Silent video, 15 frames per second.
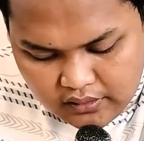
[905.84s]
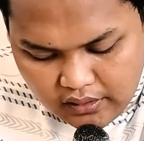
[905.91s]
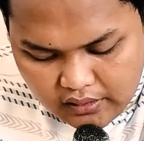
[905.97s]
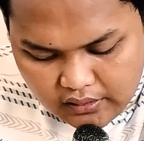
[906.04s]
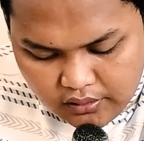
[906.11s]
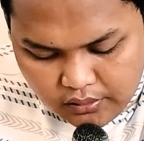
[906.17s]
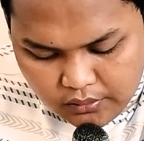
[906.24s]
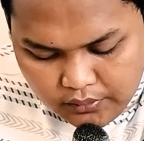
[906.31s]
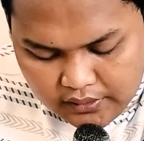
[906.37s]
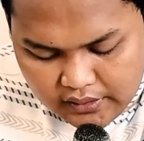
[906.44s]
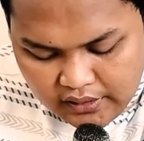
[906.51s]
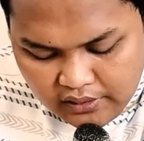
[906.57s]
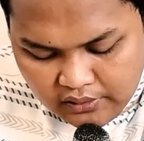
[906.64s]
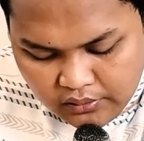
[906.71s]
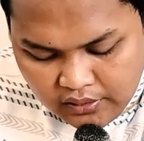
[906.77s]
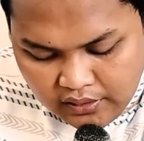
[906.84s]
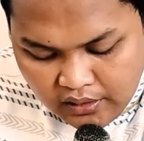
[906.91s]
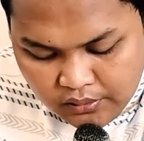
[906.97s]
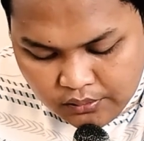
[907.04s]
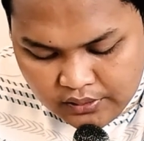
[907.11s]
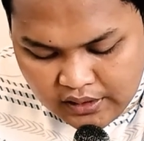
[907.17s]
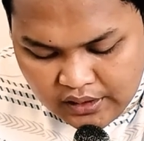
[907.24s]
atau watan
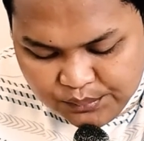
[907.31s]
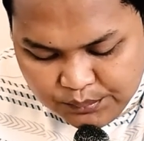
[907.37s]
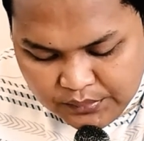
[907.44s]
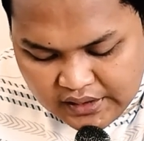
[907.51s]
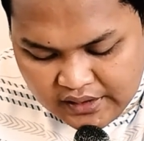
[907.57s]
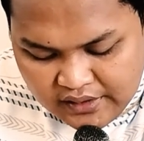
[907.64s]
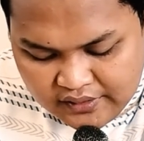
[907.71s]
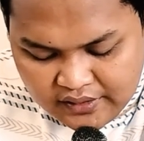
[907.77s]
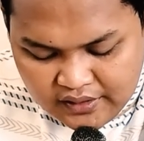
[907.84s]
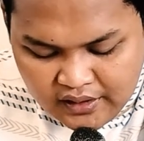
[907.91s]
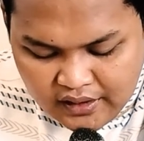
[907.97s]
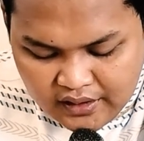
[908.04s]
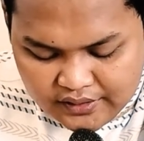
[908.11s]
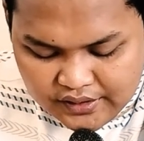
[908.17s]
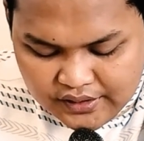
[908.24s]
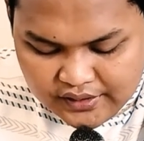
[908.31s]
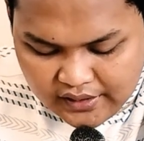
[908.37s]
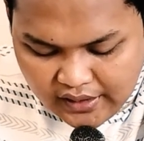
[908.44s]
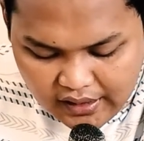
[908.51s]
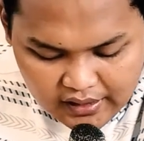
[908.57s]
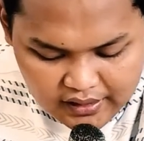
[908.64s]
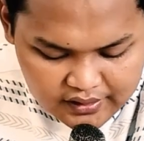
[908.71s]
sohahu dan
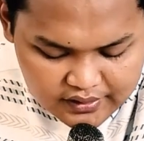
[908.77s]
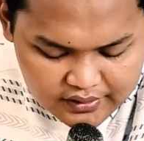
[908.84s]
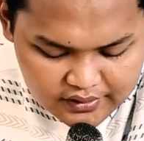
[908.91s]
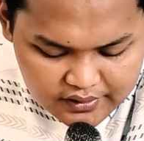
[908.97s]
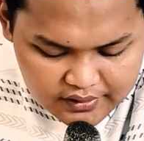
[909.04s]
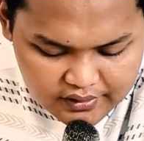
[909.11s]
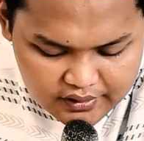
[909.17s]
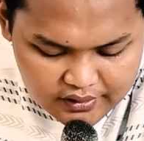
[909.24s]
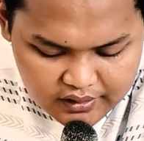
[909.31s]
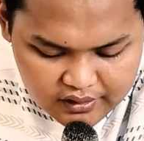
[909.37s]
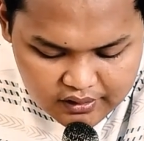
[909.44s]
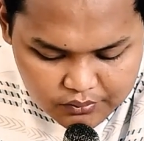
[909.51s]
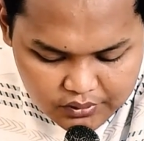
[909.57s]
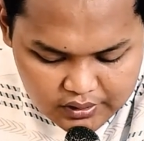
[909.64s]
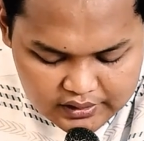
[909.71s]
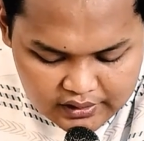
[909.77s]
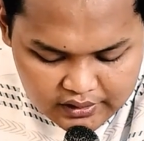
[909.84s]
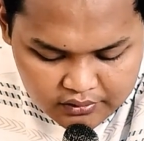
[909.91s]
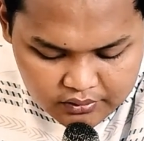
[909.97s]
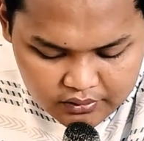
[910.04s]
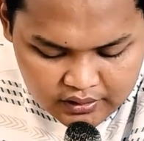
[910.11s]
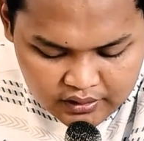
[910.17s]
menasehatinya watan
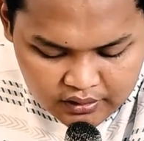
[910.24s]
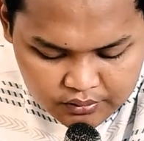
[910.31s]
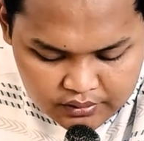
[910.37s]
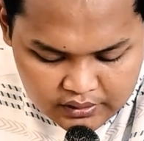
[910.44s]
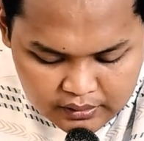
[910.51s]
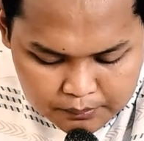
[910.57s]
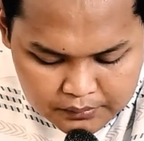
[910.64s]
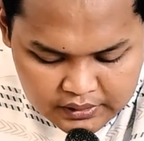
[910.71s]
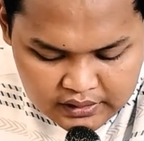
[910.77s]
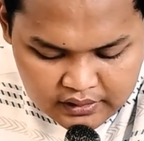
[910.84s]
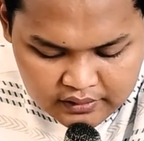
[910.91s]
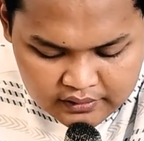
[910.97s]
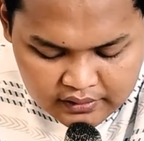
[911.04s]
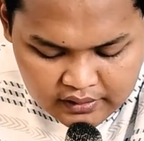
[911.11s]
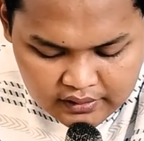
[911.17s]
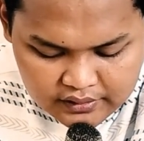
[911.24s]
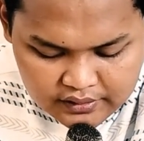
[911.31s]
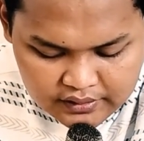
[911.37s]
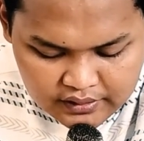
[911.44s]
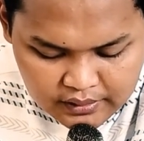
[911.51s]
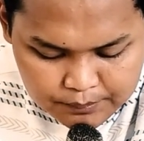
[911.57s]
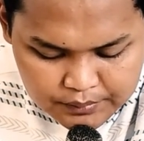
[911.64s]
sohahu dan
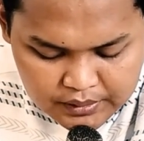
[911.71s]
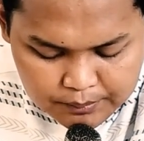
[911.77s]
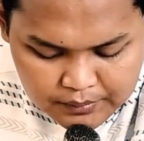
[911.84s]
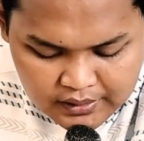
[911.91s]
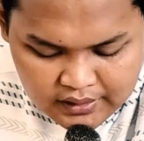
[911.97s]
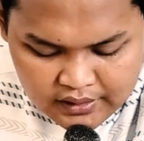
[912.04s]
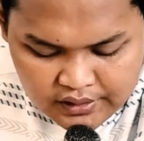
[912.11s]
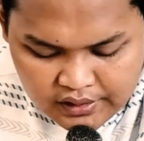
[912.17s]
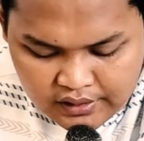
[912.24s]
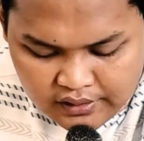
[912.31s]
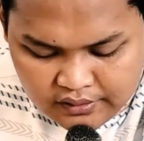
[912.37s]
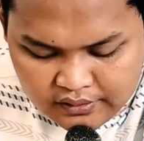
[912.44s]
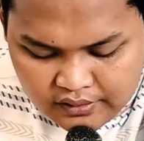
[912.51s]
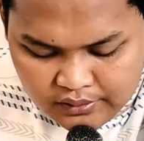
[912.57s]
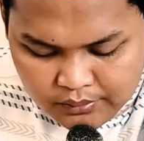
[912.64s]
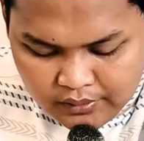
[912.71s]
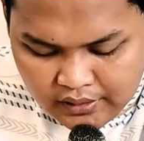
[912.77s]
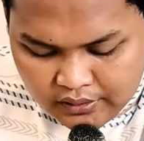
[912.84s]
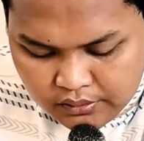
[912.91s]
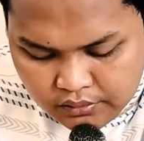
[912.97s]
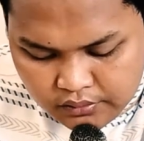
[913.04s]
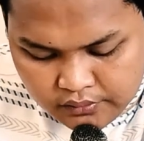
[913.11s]
menasehatinya bima dengan
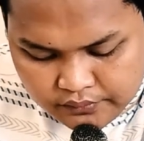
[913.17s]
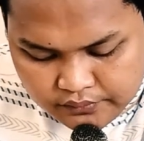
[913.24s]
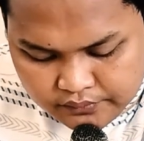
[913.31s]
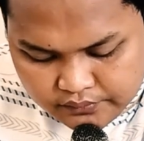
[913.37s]
sesuatu